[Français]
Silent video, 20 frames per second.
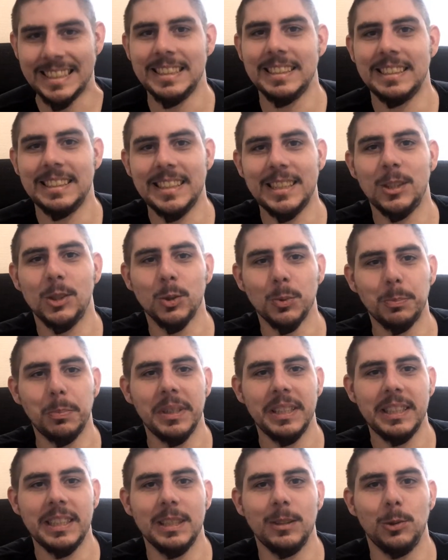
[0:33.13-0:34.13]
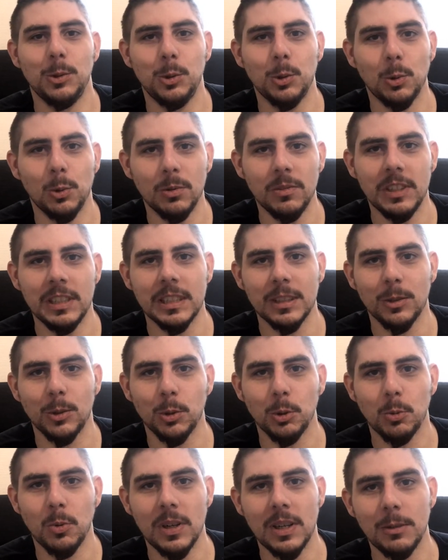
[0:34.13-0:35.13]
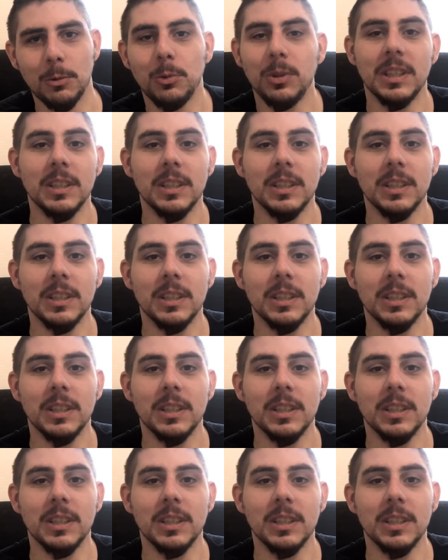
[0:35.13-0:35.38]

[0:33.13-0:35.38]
c'est compliqué de trouver un endroit où